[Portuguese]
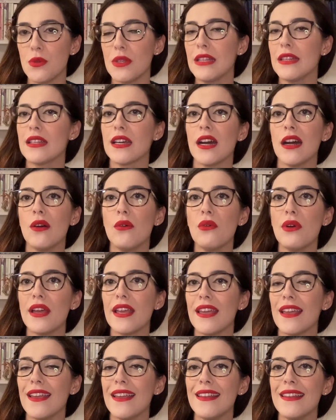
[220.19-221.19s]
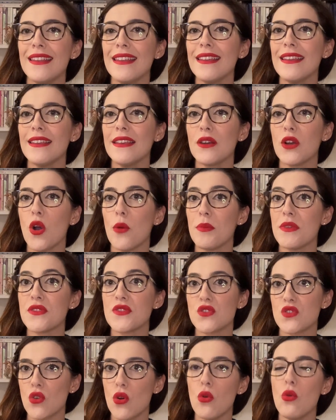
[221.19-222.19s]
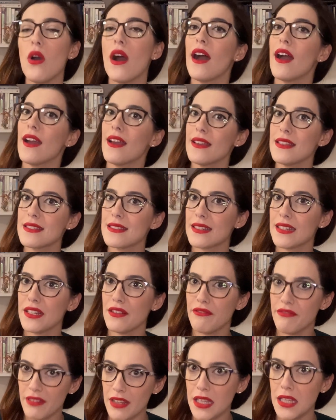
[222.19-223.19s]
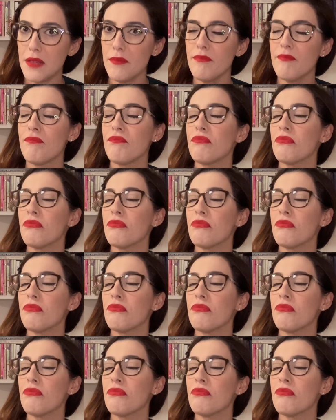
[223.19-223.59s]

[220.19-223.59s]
Então ele começou a escrever